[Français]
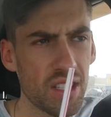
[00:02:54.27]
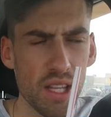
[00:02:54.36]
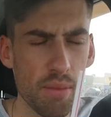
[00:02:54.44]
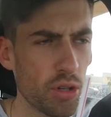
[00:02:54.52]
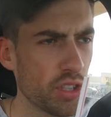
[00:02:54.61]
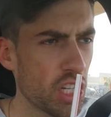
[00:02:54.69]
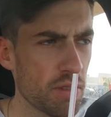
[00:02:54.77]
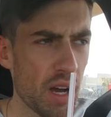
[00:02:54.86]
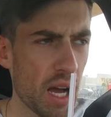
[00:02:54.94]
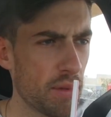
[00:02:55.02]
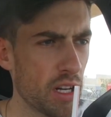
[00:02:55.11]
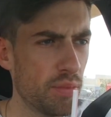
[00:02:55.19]
Tim Martin je m'en
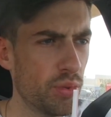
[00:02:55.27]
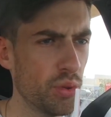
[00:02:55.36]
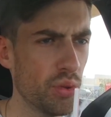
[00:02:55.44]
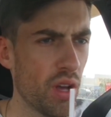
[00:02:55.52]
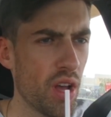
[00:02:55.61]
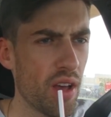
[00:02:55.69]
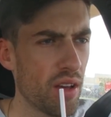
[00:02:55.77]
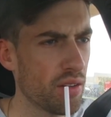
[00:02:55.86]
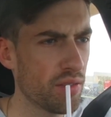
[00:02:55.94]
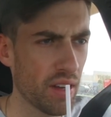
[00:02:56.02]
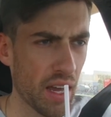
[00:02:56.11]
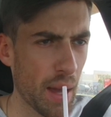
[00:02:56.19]
rappelle plus.
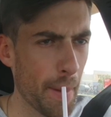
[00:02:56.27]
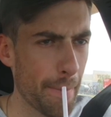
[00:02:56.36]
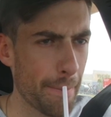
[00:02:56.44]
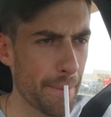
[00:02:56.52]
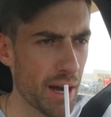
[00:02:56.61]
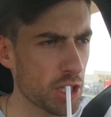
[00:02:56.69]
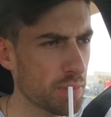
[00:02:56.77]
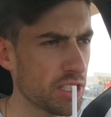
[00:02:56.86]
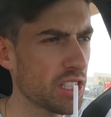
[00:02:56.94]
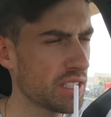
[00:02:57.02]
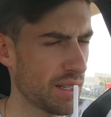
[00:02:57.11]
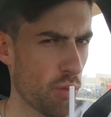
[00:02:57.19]
Vraiment, je
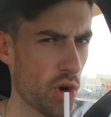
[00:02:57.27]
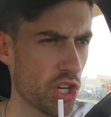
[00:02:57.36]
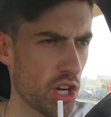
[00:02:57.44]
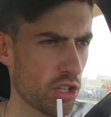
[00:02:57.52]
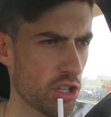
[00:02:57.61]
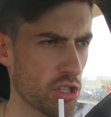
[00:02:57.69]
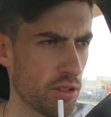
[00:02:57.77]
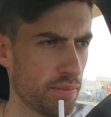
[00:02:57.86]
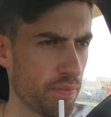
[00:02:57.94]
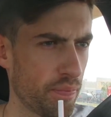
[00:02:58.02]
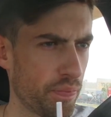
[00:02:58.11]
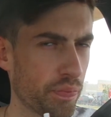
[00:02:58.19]
pense que c'était moins cher que ça.
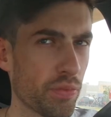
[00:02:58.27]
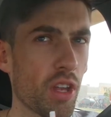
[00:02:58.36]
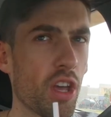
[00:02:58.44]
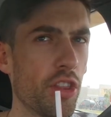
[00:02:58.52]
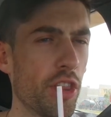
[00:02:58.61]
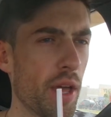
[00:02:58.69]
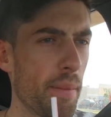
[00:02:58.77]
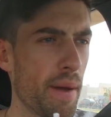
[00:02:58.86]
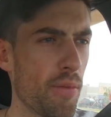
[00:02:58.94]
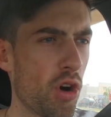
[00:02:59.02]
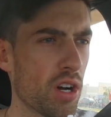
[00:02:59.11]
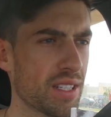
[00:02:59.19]
De
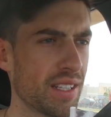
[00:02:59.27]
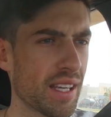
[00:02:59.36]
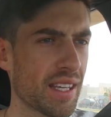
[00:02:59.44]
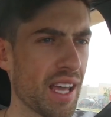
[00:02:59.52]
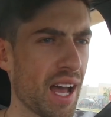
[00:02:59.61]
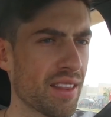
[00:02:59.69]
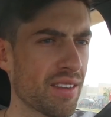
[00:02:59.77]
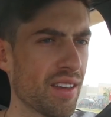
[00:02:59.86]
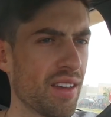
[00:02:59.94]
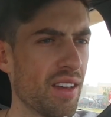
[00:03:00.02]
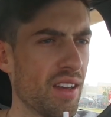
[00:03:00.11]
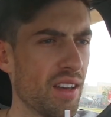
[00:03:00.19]
mémoire, c'était 4.
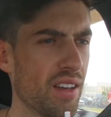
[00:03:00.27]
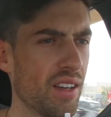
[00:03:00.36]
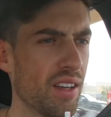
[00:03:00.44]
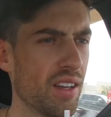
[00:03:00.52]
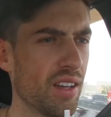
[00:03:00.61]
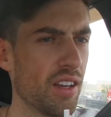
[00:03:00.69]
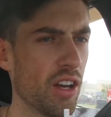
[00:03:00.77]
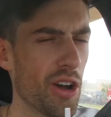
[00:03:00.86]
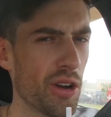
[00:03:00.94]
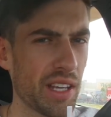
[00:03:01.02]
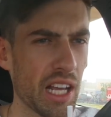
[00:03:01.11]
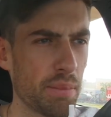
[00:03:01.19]

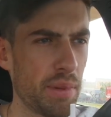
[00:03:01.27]
Un 4